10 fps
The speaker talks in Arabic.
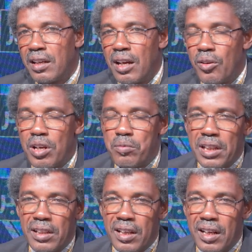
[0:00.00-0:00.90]
أو قبل
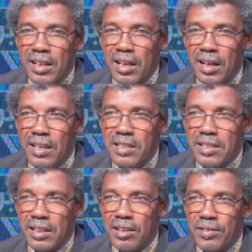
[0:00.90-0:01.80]
إدخالها حيز
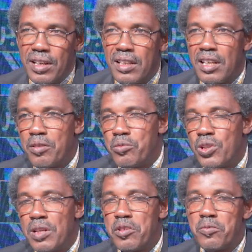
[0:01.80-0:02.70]
النفاذ لا
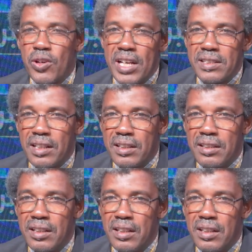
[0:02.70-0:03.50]
بد من مراجعة